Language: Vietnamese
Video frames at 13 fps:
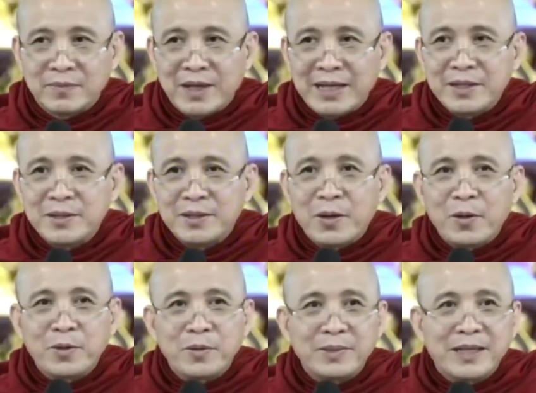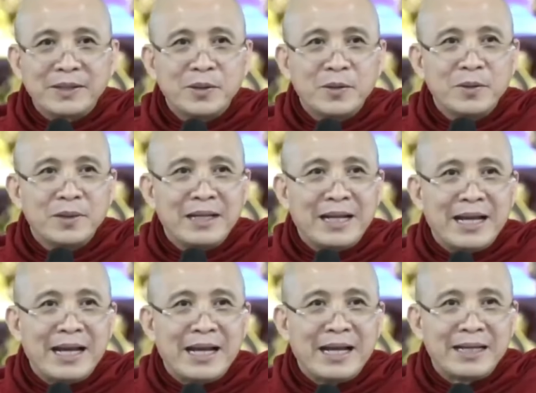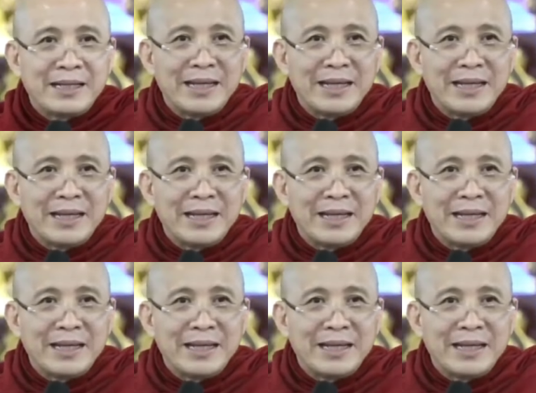và cái đường lối của chúng ta tu là